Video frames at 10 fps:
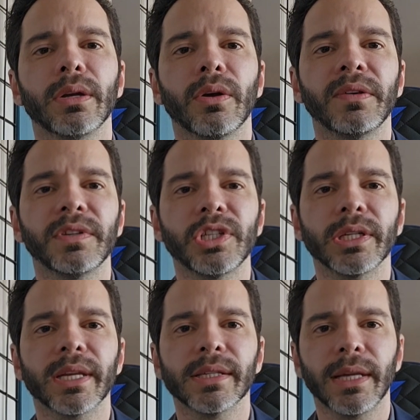eu investi
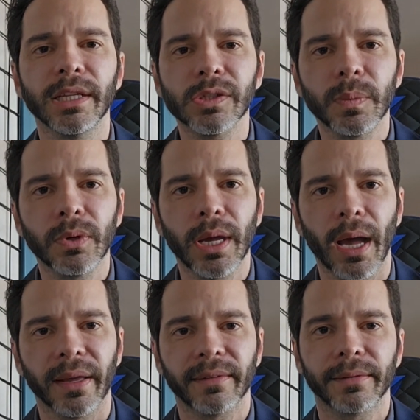300 mil
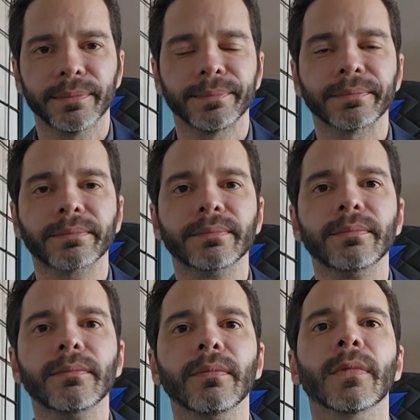reais.
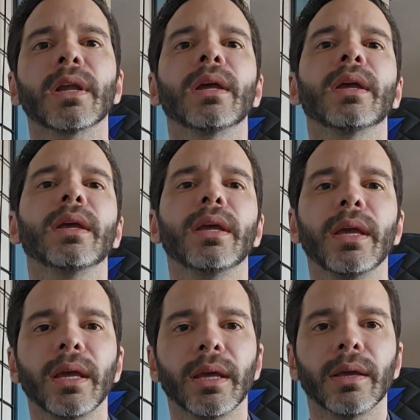
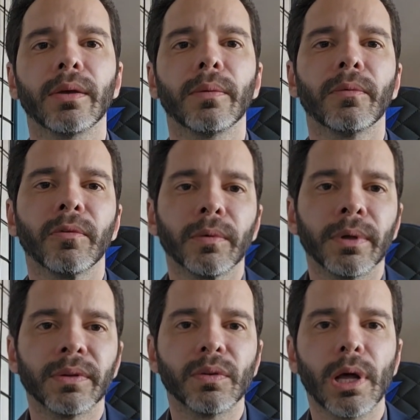E
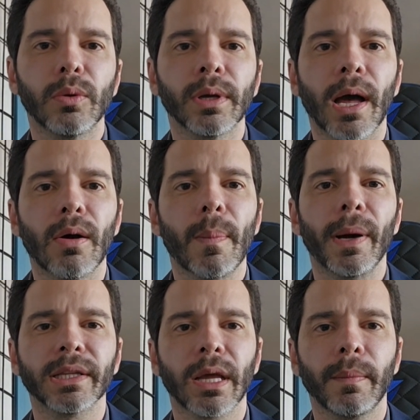se eu alugar o
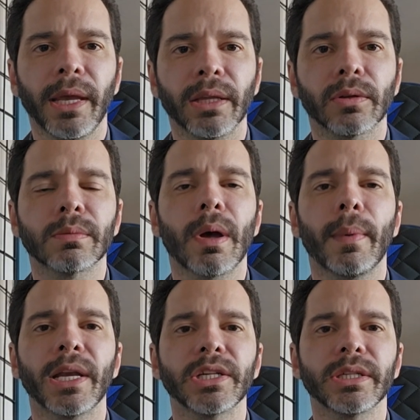apartamento numa
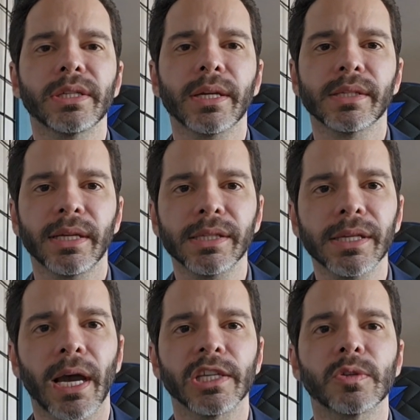média de 300
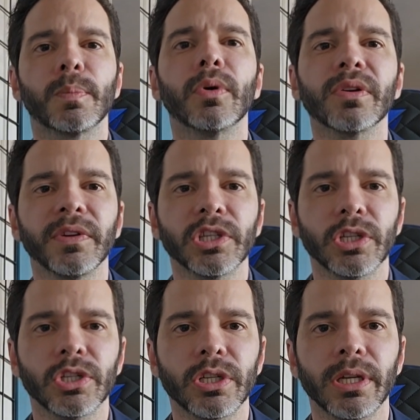reais por 20
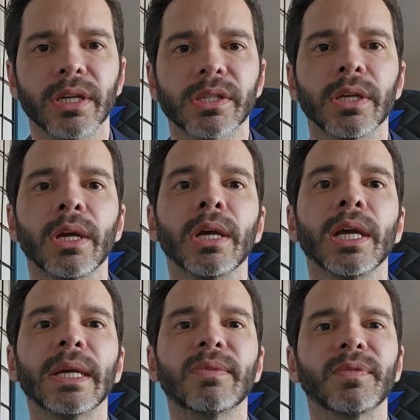dias,
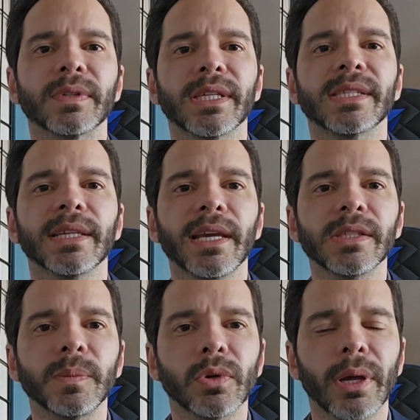eu vou fazer 6
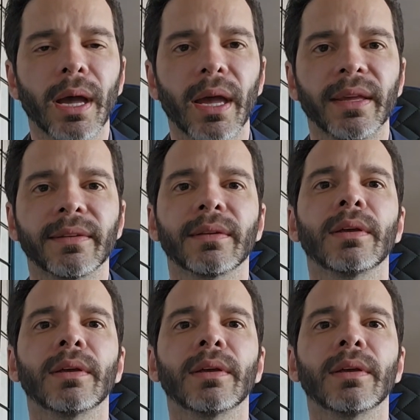mil reais.